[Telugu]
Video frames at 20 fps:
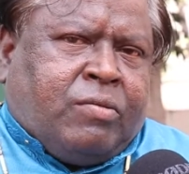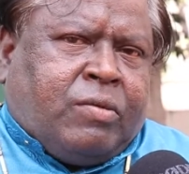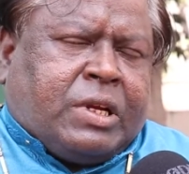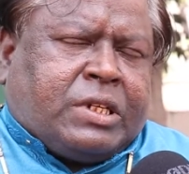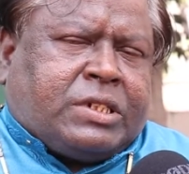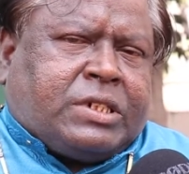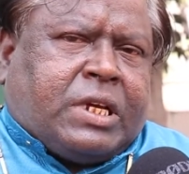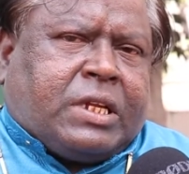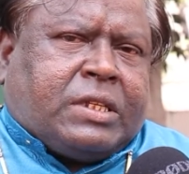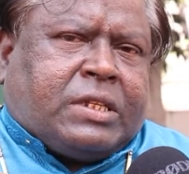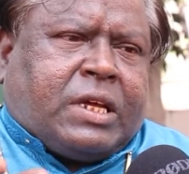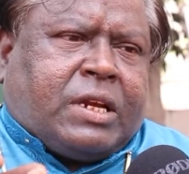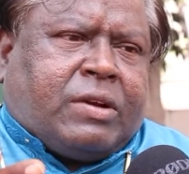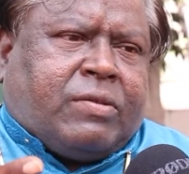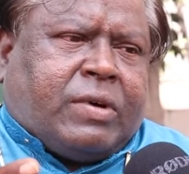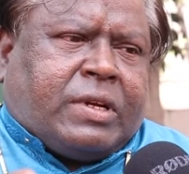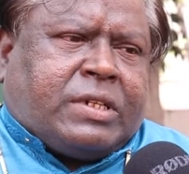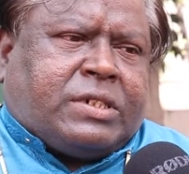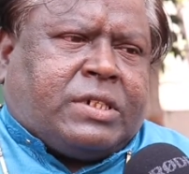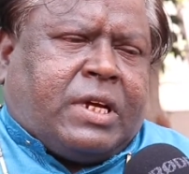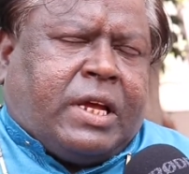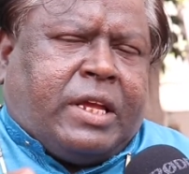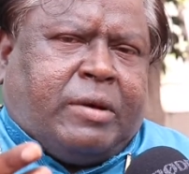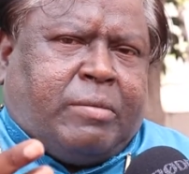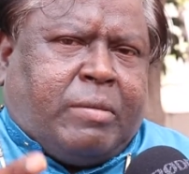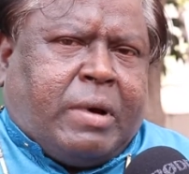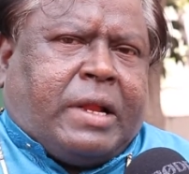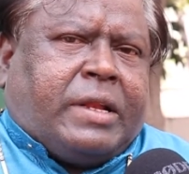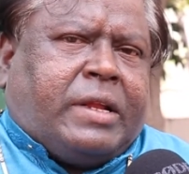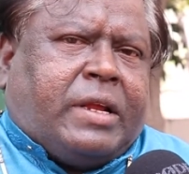వర్ష తర వర్ష
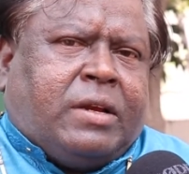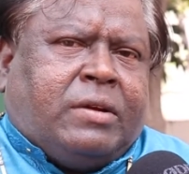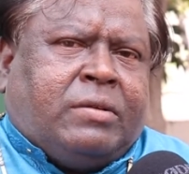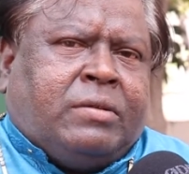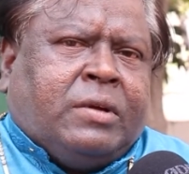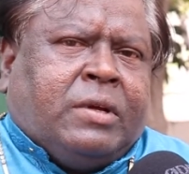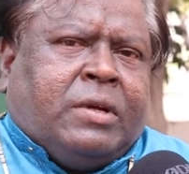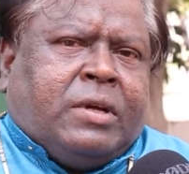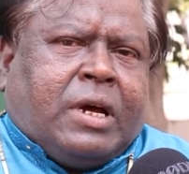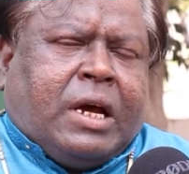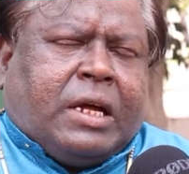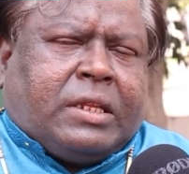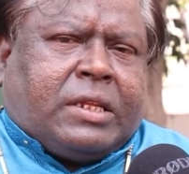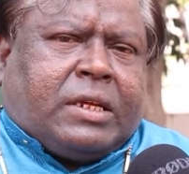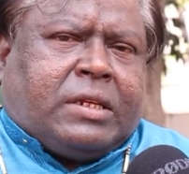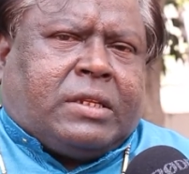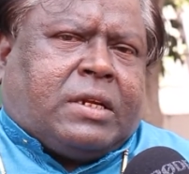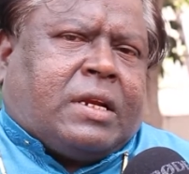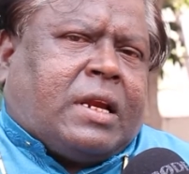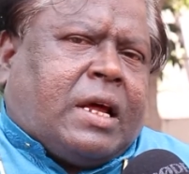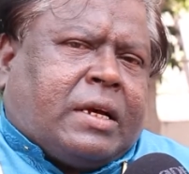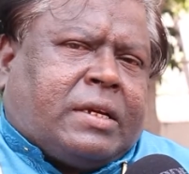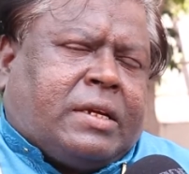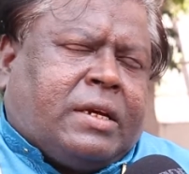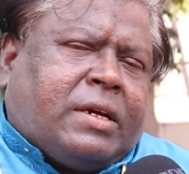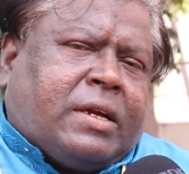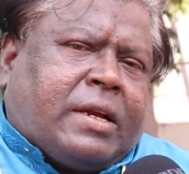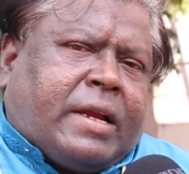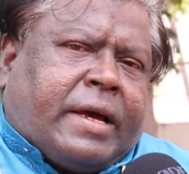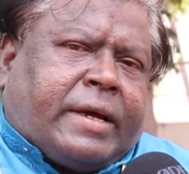ఇమాన్యుయల్ ఆ తర్వాత
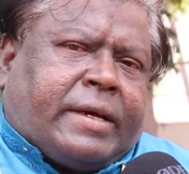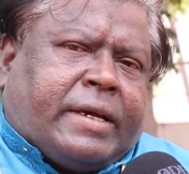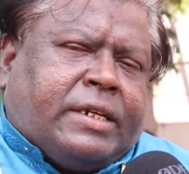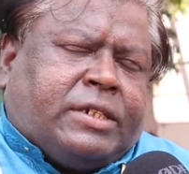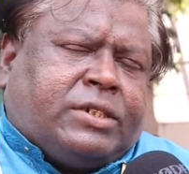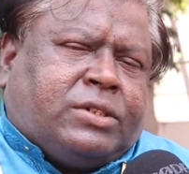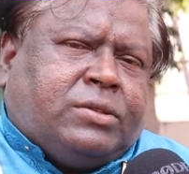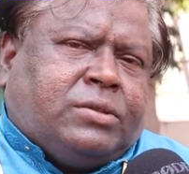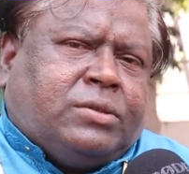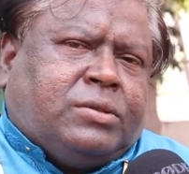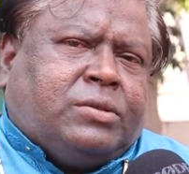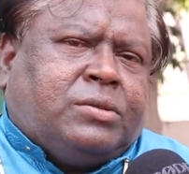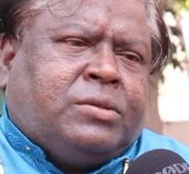రాకింగ్ రాకేష్